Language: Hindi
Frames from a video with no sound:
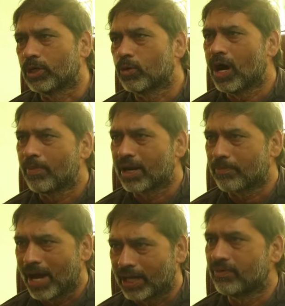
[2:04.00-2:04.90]
कोई वो हमारा
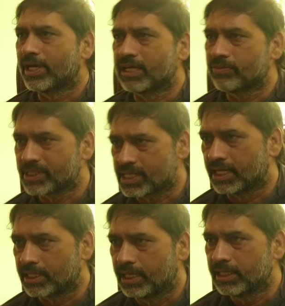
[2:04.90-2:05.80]
पारिवारिक
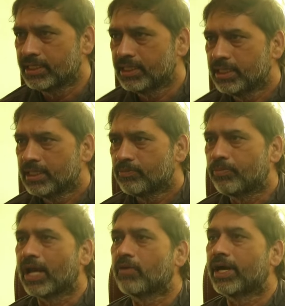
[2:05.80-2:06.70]
मसला था
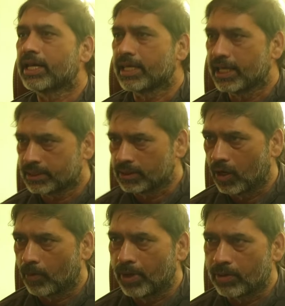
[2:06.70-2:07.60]
परिवार के
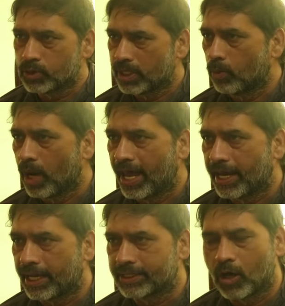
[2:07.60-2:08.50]
तौर पर मुझे बुलाया
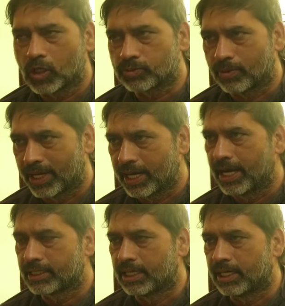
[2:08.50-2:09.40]
गया था और उसमें मैं
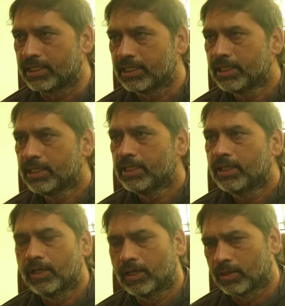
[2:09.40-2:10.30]
गया था
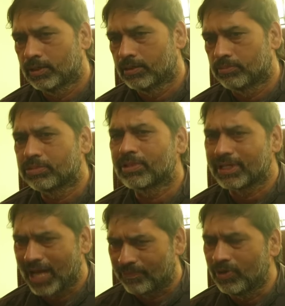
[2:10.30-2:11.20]
और
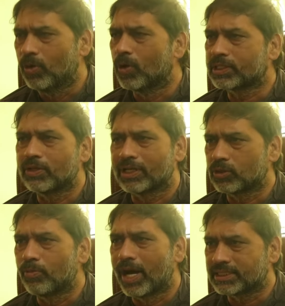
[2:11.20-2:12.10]
काफ़ी लोग थे वहाँ
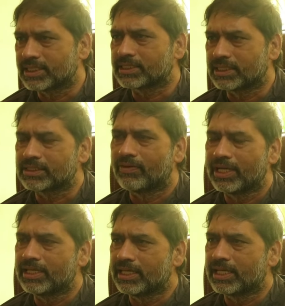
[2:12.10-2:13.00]
तो बातचीत का
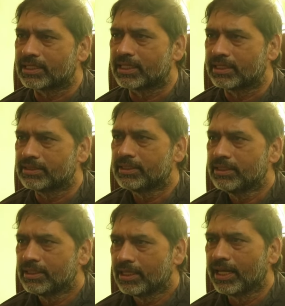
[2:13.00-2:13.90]
सवाल ही नहीं आता
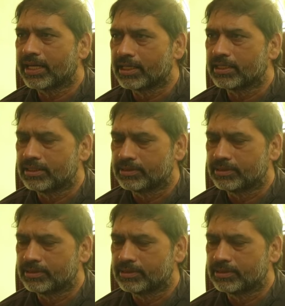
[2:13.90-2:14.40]
लेकिन